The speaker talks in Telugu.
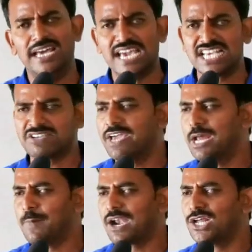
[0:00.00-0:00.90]

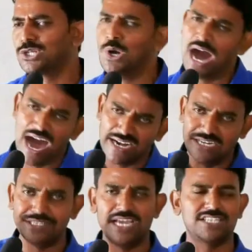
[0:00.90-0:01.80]
దేశమైనా పర్వాలేదు
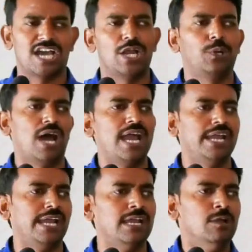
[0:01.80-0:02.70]
అన్ని దేశాలు నాయే